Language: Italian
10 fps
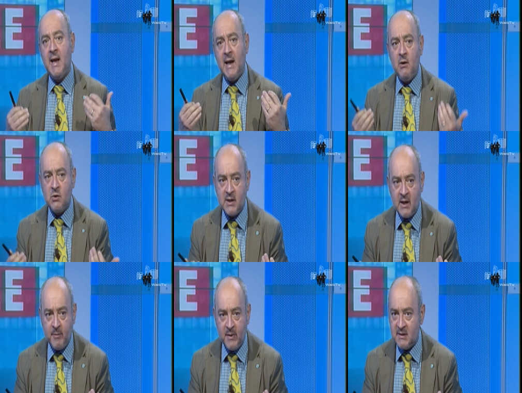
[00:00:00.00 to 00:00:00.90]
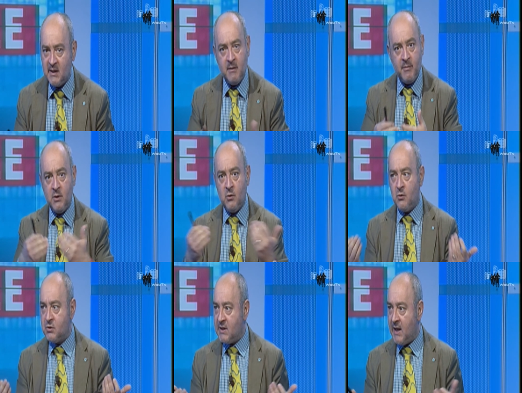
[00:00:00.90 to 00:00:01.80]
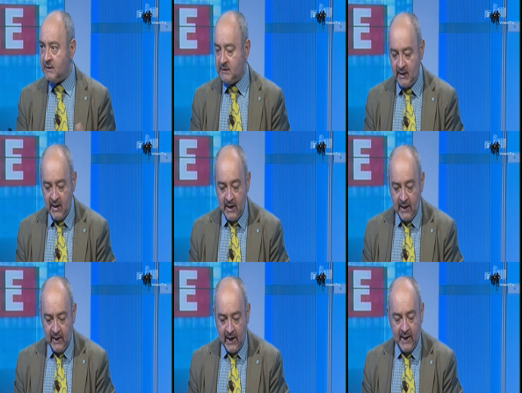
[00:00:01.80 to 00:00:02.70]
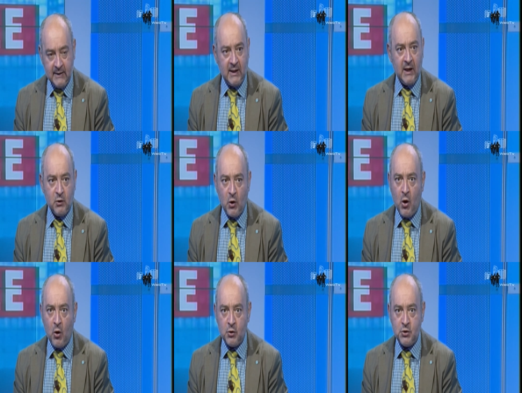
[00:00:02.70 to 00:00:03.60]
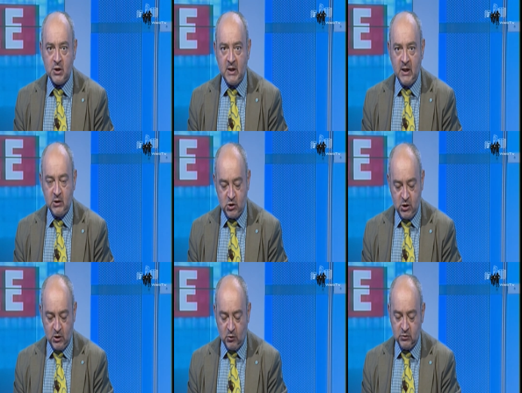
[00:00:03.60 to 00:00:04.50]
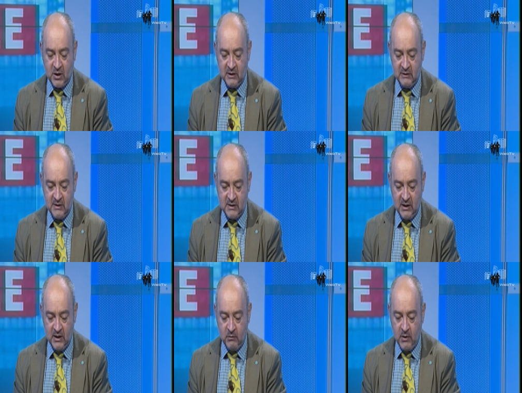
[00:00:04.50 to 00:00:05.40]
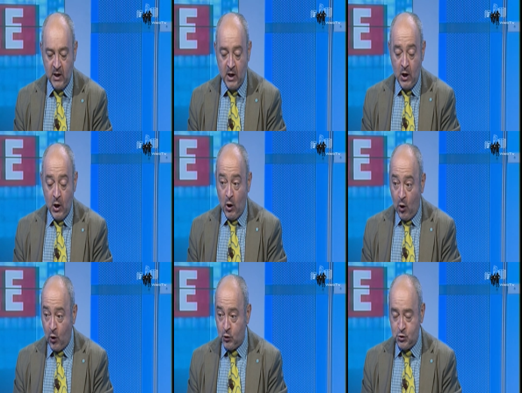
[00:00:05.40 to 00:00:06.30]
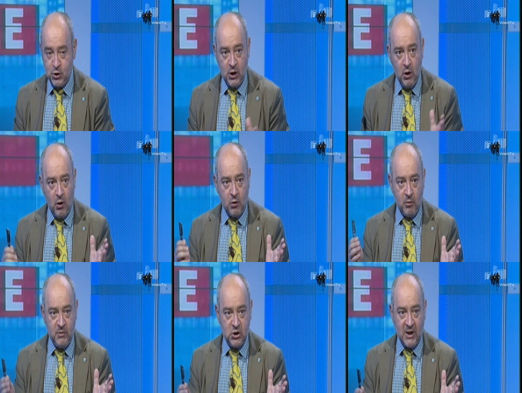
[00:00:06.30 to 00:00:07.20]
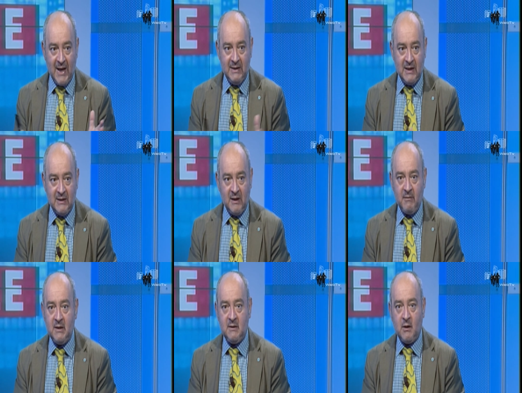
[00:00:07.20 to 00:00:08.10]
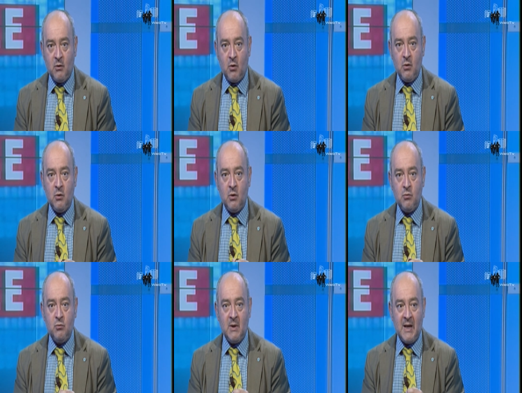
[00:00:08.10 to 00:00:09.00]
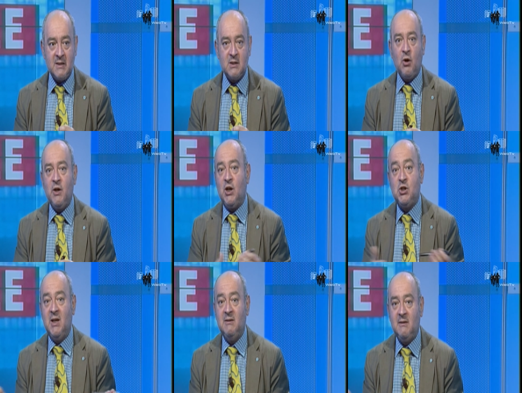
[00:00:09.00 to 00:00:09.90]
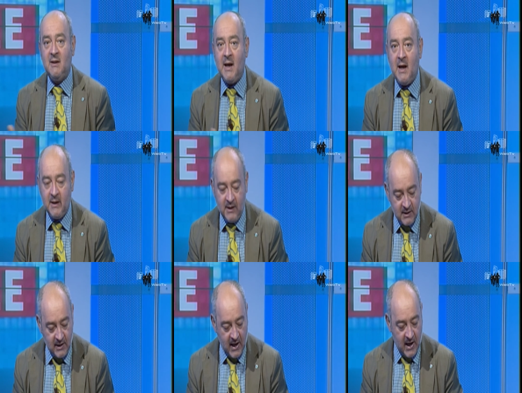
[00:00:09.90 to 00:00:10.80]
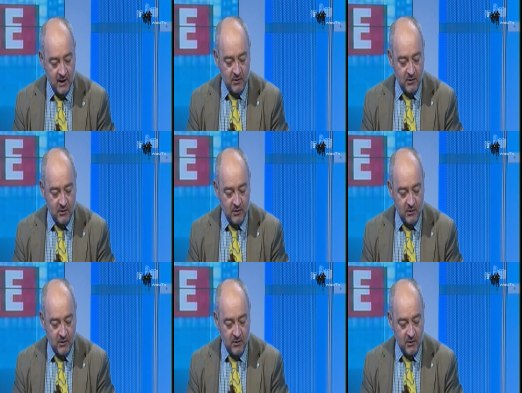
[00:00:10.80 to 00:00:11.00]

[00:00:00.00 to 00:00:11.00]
e lo sarà per sempre, nonostante l'high technology che ci contraddistingue oggi. Io comincerei direttamente con una storia centenaria che è